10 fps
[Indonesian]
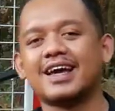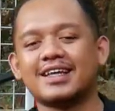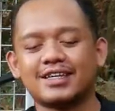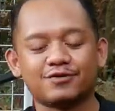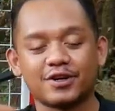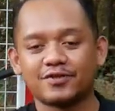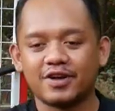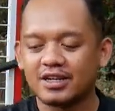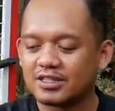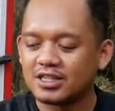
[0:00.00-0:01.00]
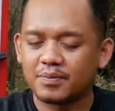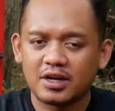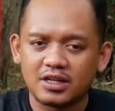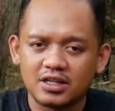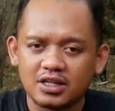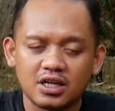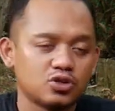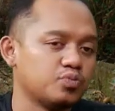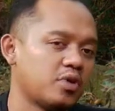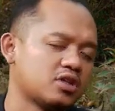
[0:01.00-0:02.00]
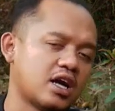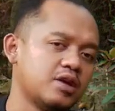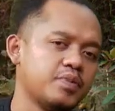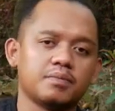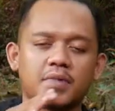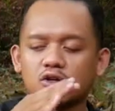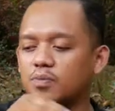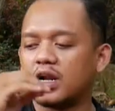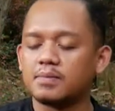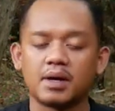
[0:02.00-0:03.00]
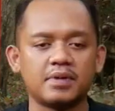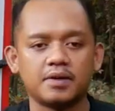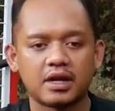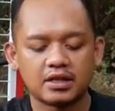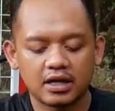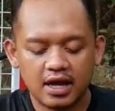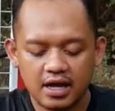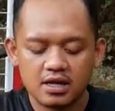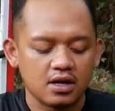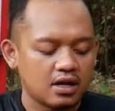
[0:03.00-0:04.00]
anginnya di quick fill dan senapan ini eh, support kaliber 4,5 mm ya.